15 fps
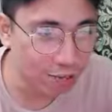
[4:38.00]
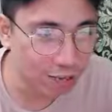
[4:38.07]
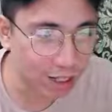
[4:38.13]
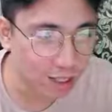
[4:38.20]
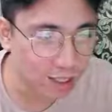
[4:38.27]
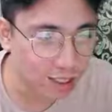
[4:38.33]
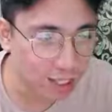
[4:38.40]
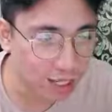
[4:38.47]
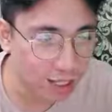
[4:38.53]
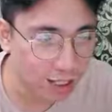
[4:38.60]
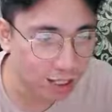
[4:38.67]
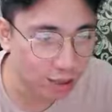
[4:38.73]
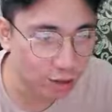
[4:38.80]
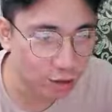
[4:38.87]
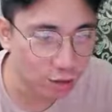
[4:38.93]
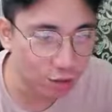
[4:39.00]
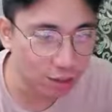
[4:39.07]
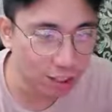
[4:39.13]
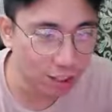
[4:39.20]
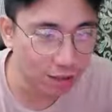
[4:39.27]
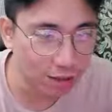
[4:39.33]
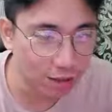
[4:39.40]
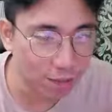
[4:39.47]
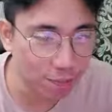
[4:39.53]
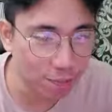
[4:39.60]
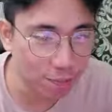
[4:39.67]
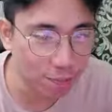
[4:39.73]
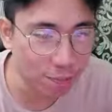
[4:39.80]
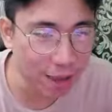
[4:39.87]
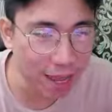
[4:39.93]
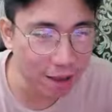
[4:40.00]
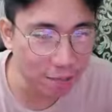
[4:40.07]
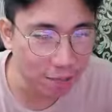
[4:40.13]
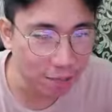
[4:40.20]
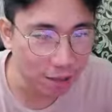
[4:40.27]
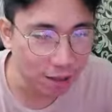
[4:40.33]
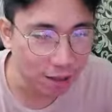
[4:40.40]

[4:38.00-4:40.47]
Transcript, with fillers: ng secret unit. Bam!